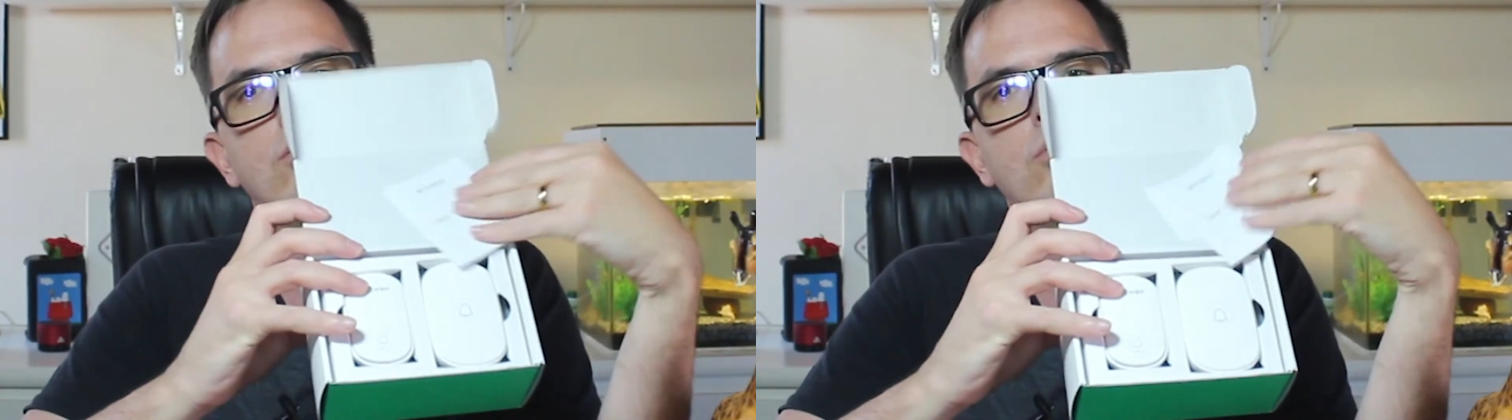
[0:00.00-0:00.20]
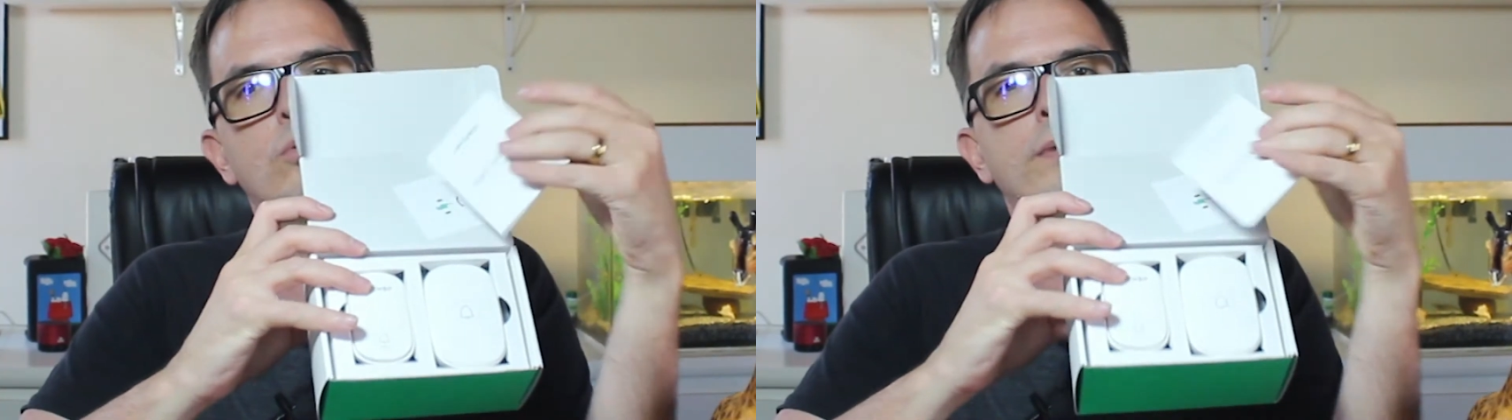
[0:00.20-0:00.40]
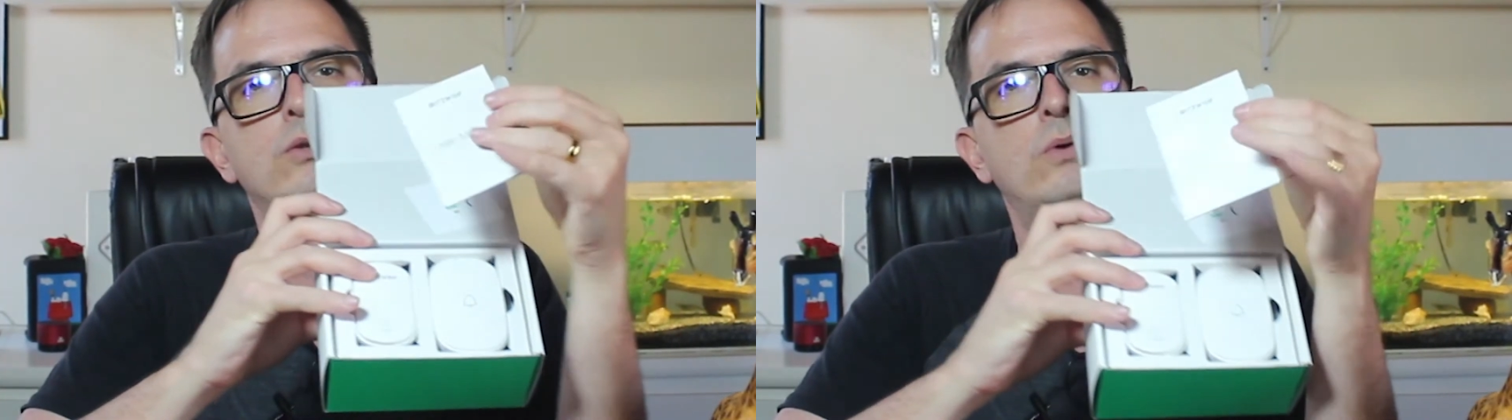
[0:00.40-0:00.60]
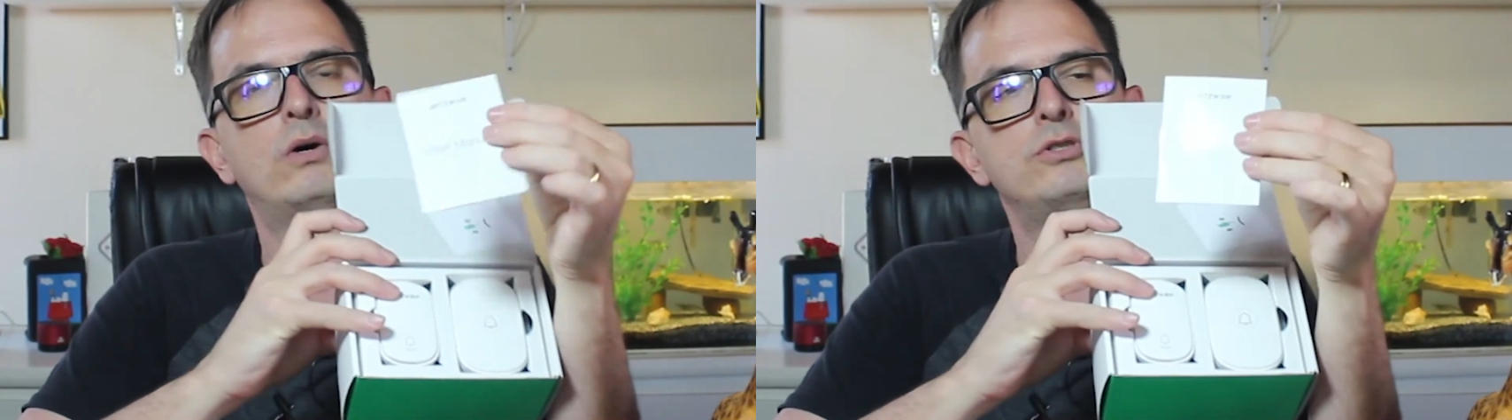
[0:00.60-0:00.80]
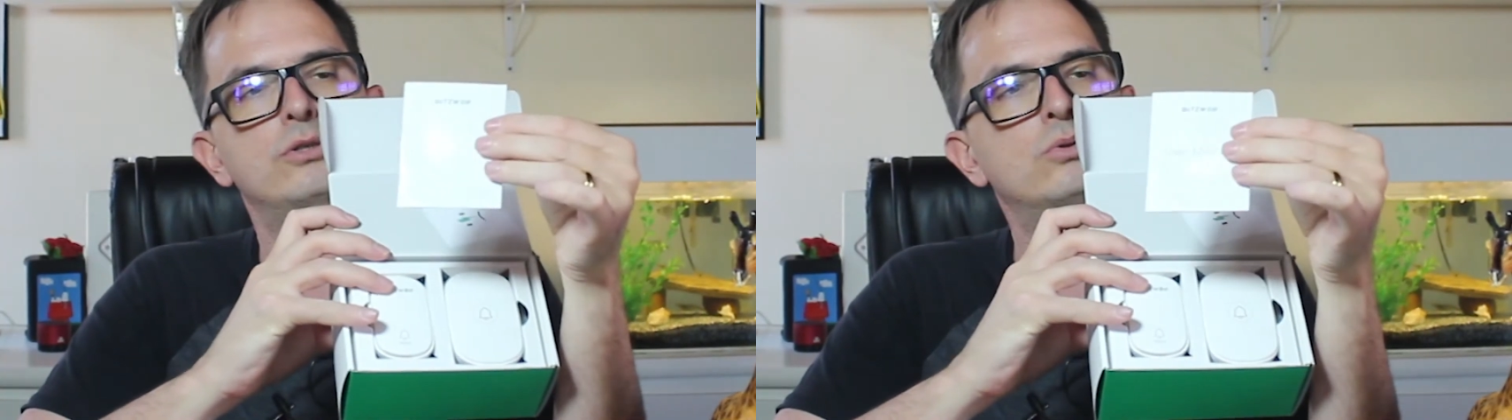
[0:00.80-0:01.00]
com o
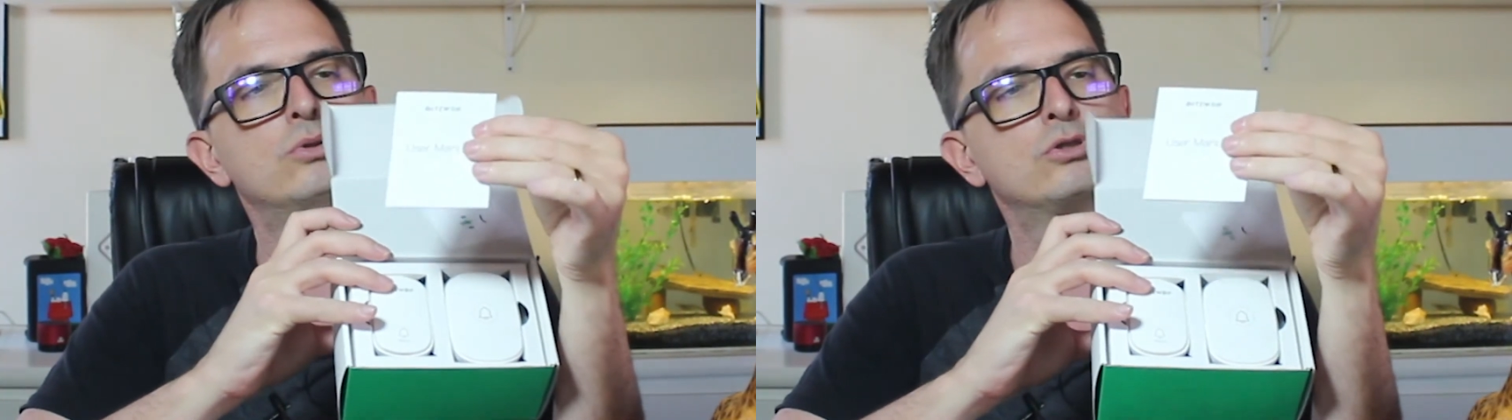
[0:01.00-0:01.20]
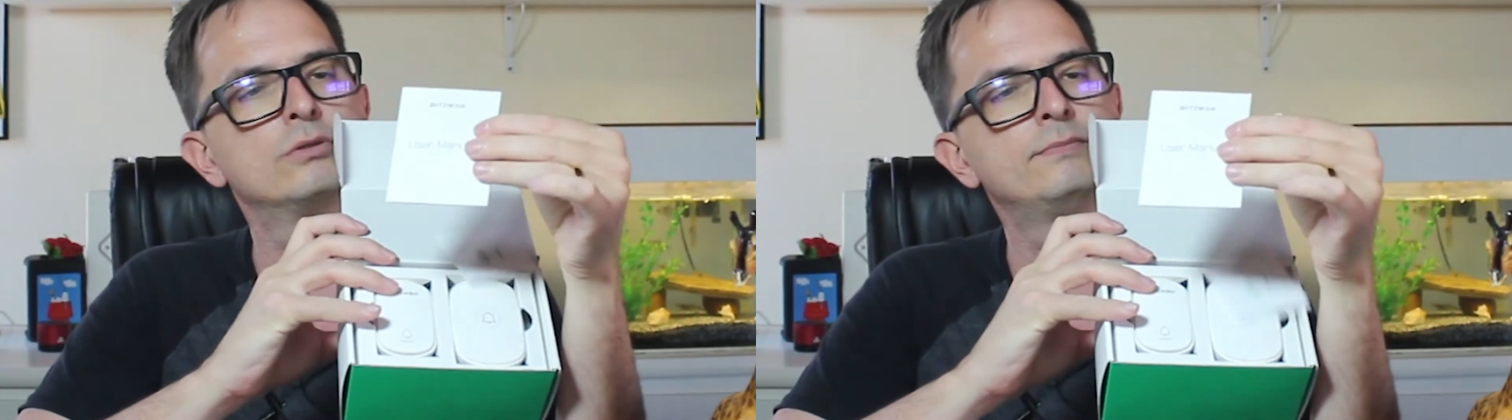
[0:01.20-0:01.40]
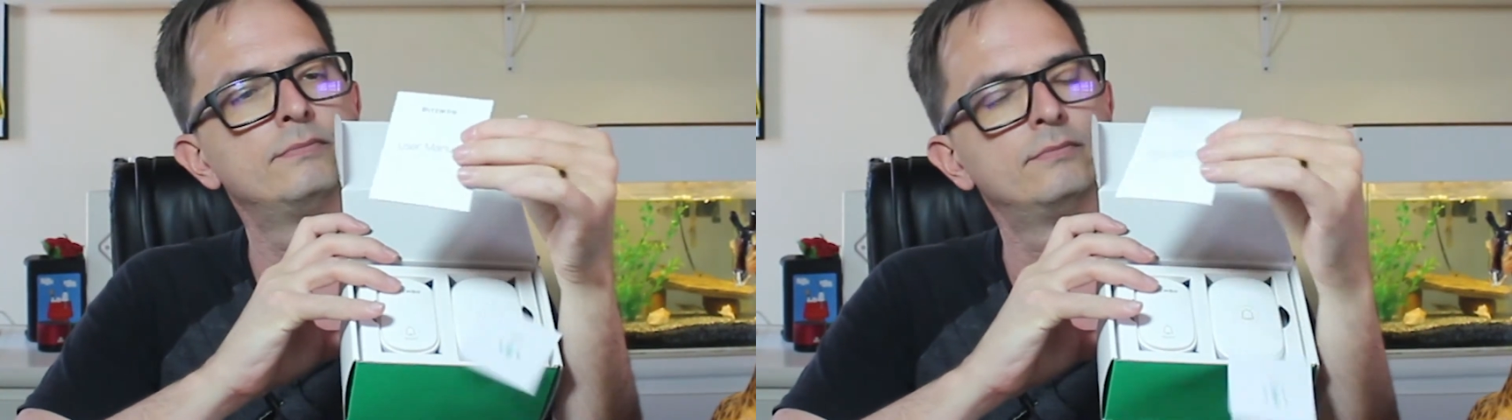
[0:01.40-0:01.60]
manual de uso